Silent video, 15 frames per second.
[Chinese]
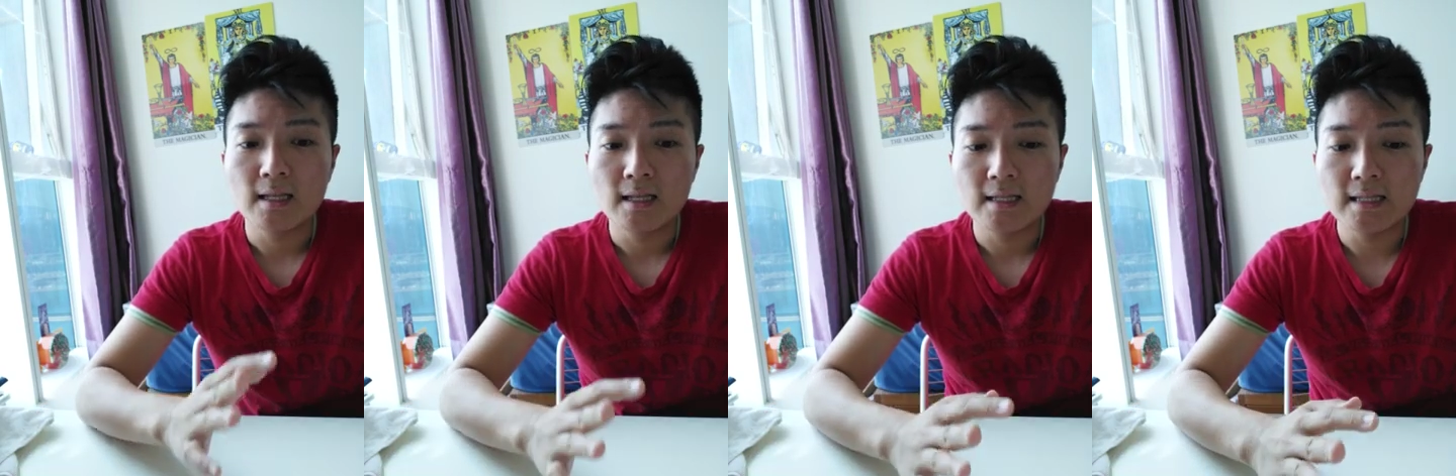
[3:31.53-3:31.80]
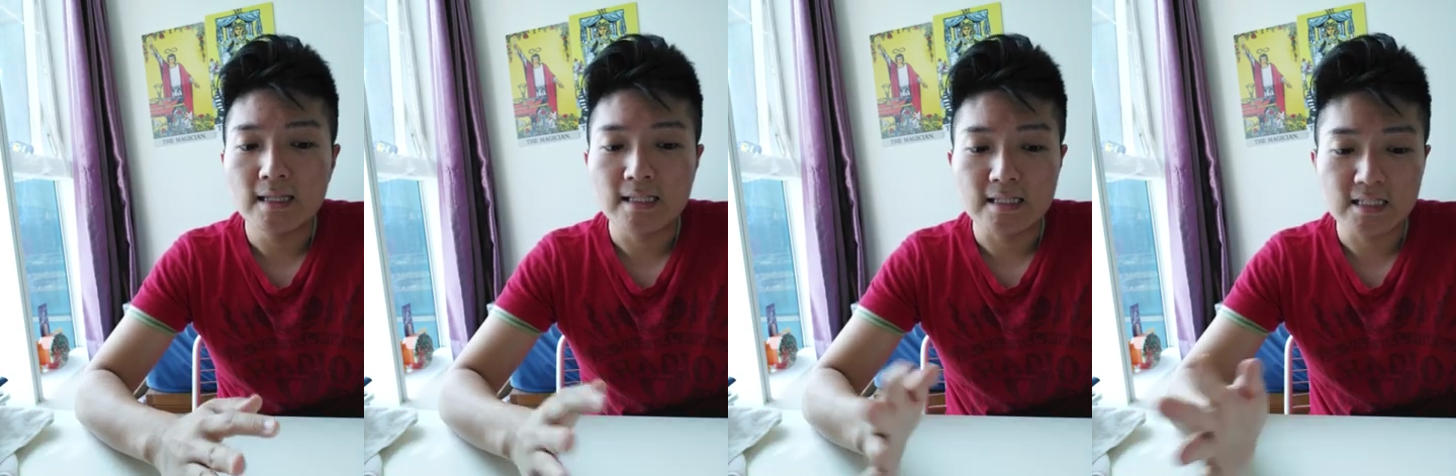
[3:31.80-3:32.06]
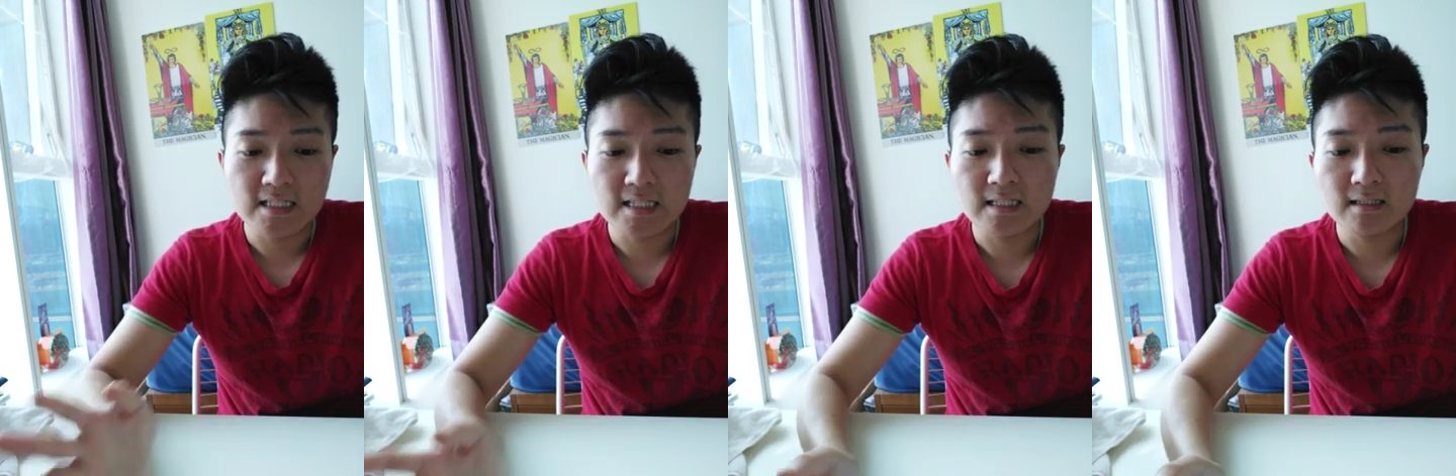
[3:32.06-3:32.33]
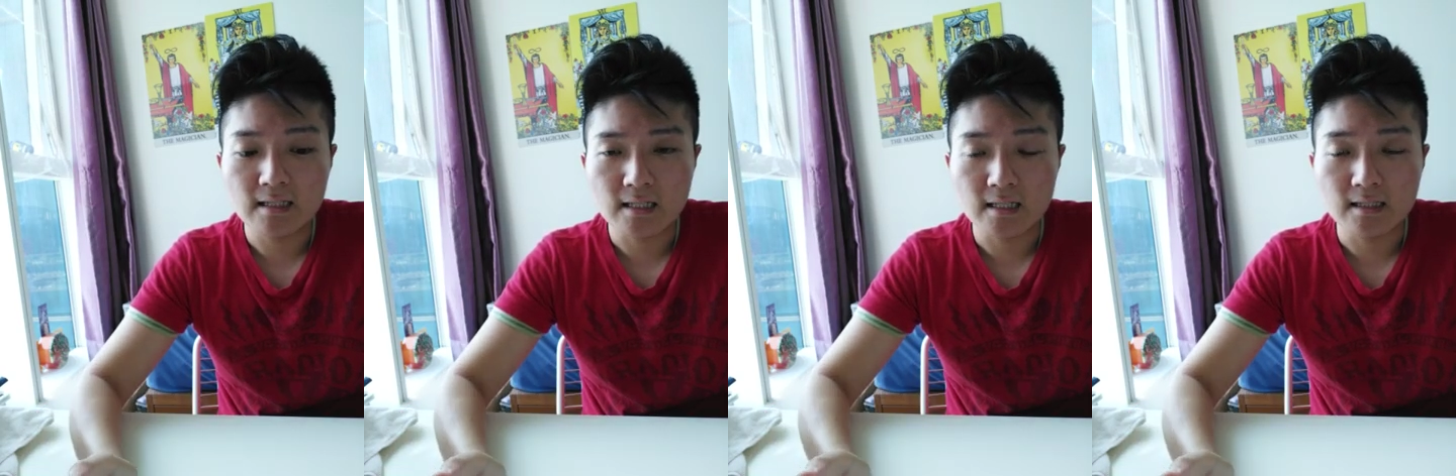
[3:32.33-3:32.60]
立新
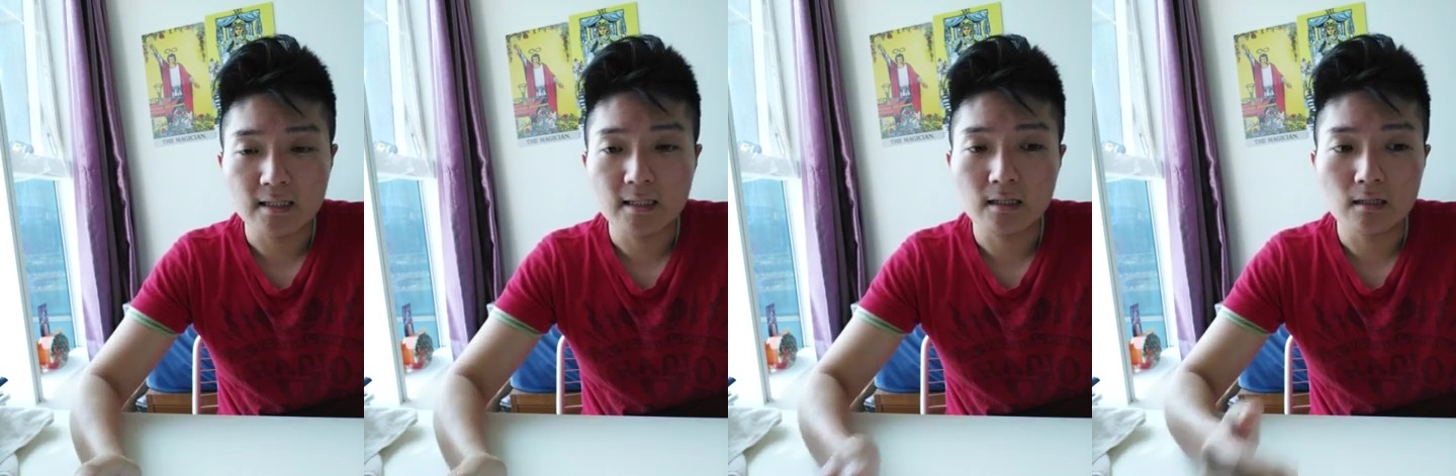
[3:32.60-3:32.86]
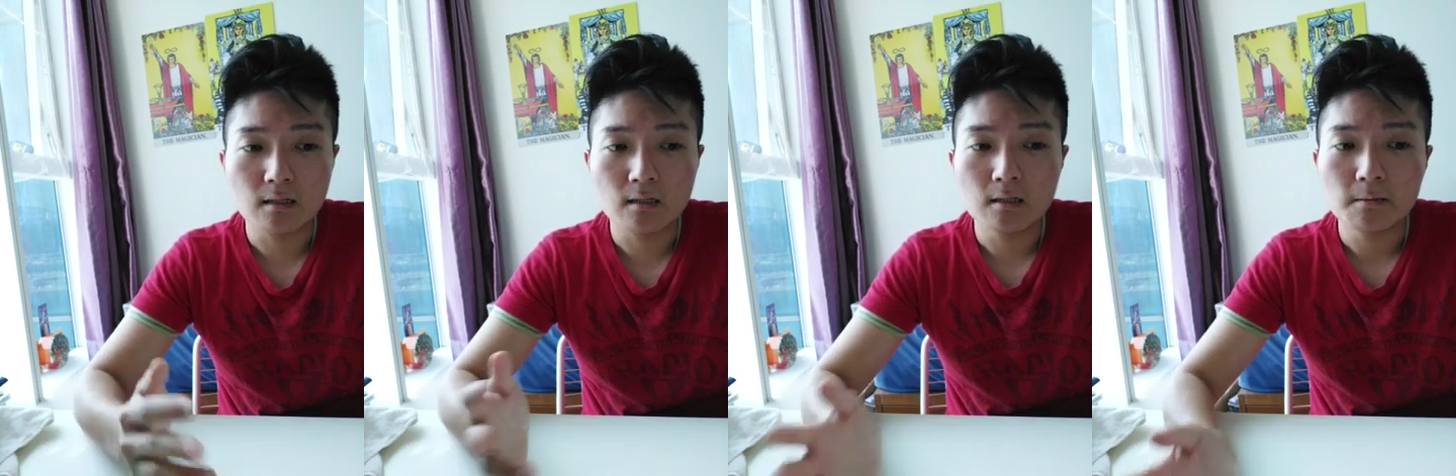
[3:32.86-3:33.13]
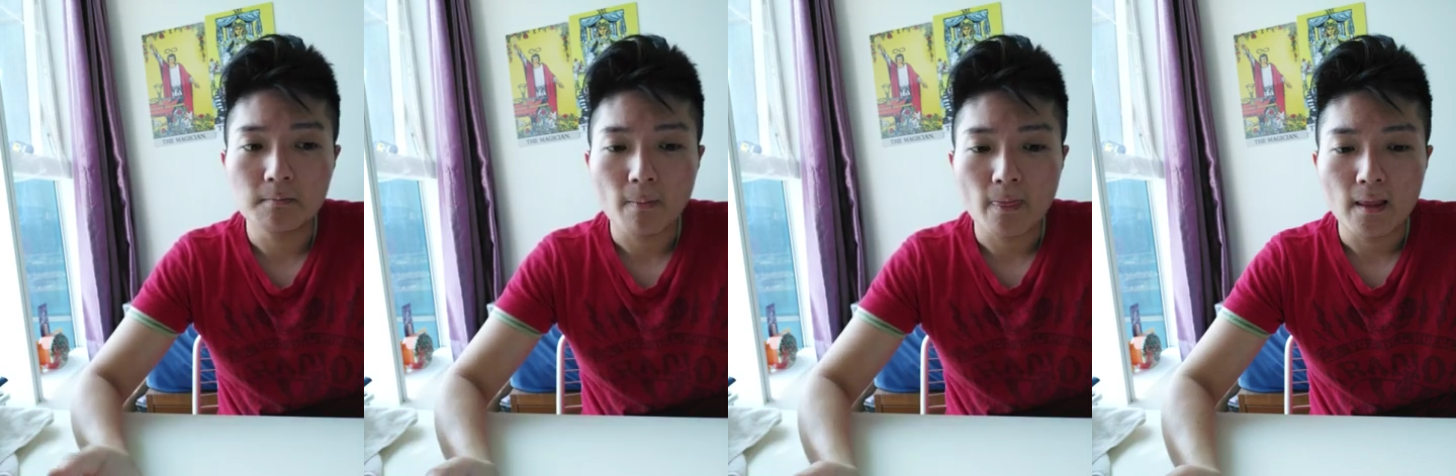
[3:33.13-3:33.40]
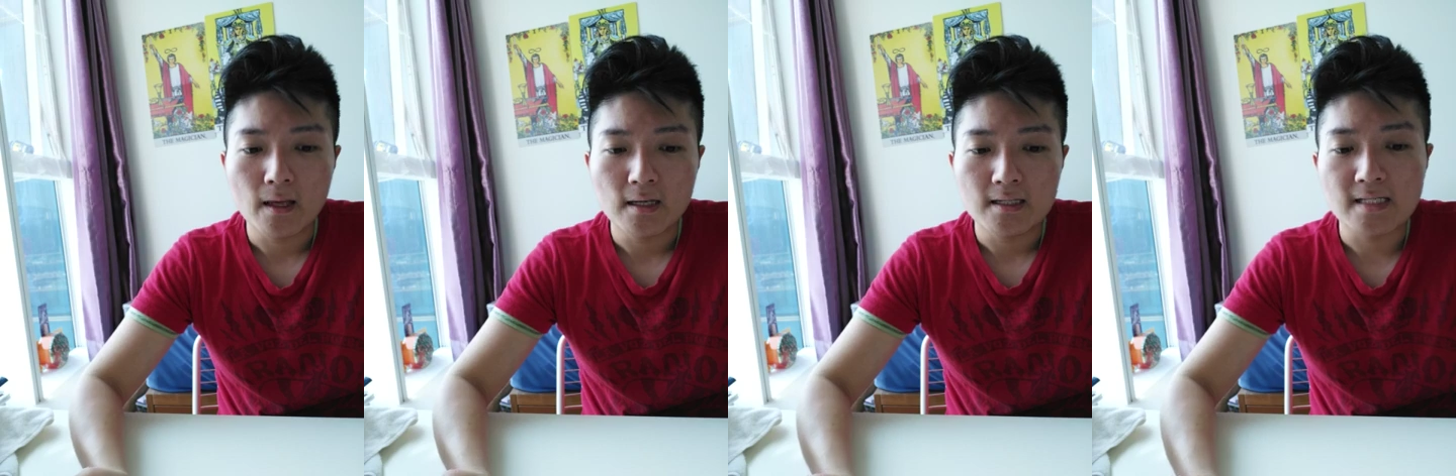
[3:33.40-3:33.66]
的那个
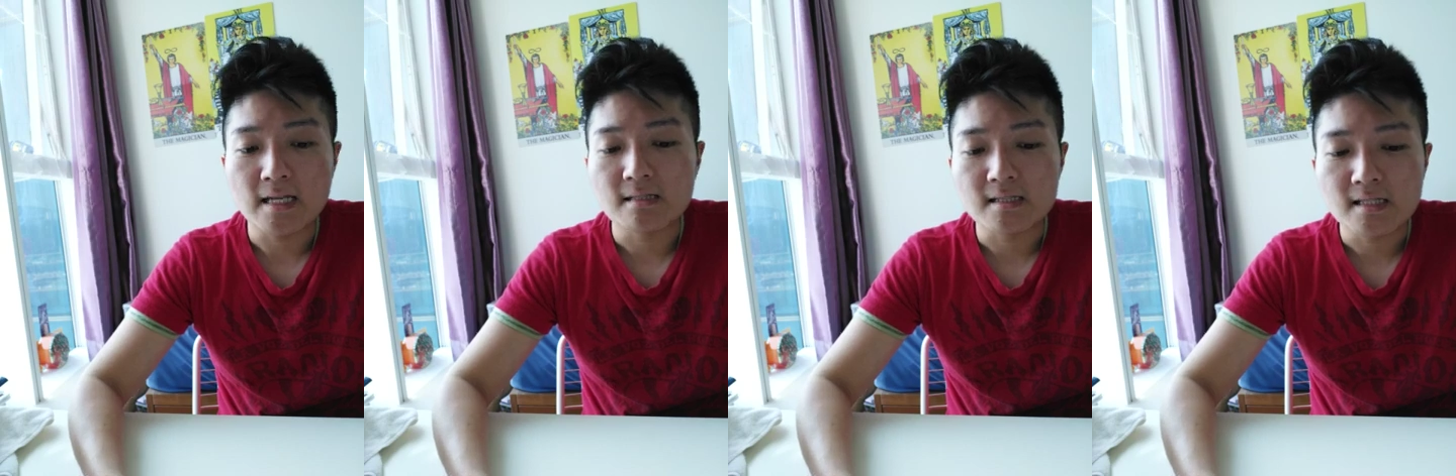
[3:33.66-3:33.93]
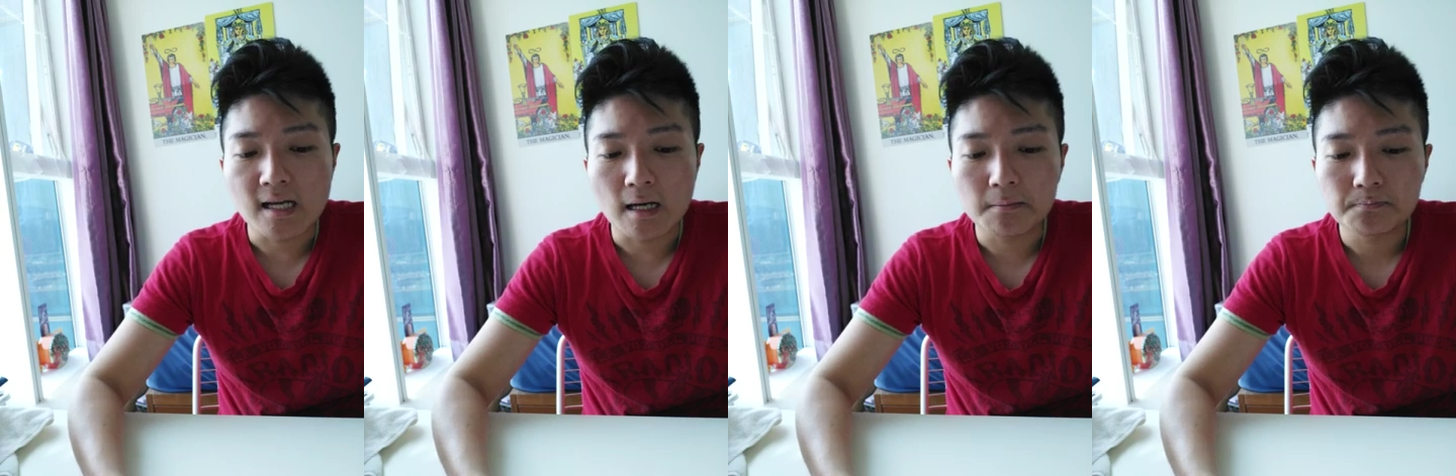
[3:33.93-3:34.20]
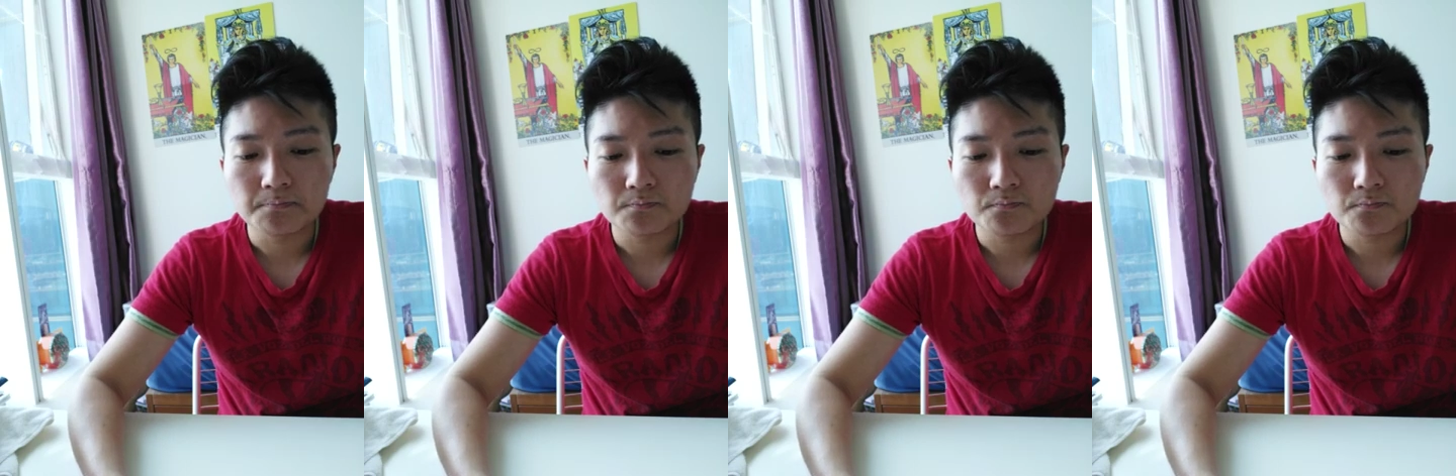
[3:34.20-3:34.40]
现象。